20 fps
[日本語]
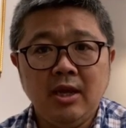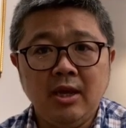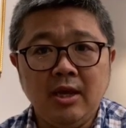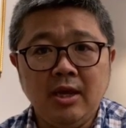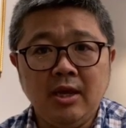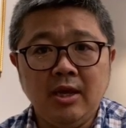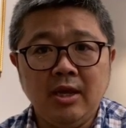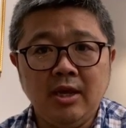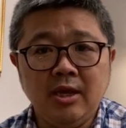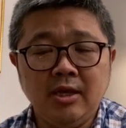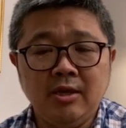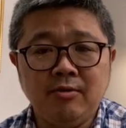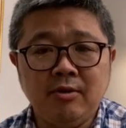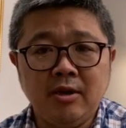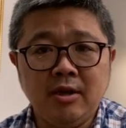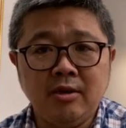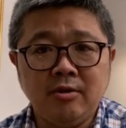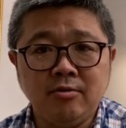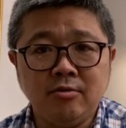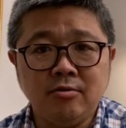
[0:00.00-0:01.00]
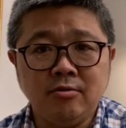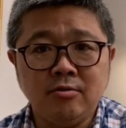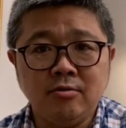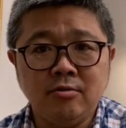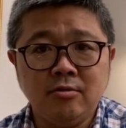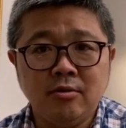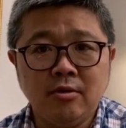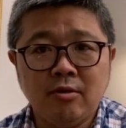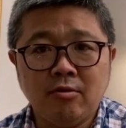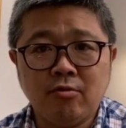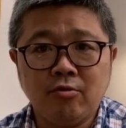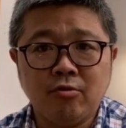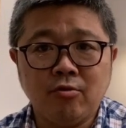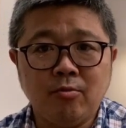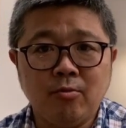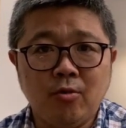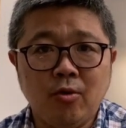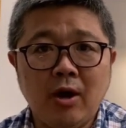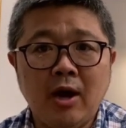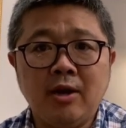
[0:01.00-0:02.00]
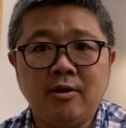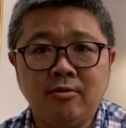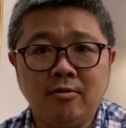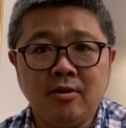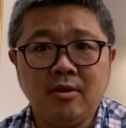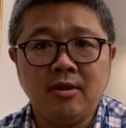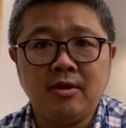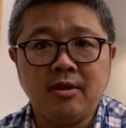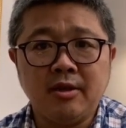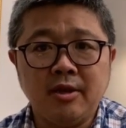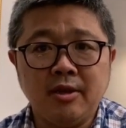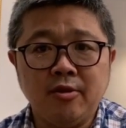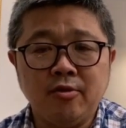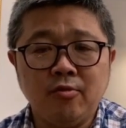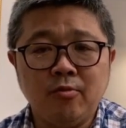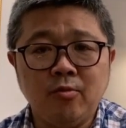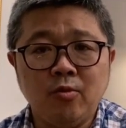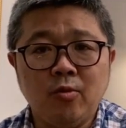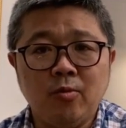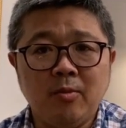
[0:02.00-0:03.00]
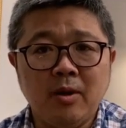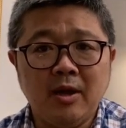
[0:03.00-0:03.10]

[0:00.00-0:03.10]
えー、言われることもあるんですけれども、